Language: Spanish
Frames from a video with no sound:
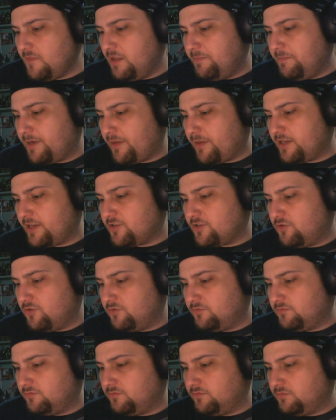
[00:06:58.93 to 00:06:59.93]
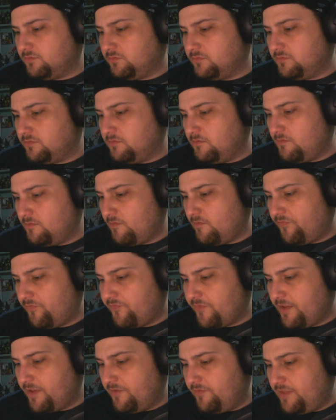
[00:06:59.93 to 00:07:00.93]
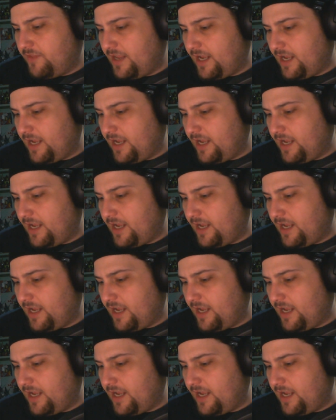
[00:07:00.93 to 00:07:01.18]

Parece que son de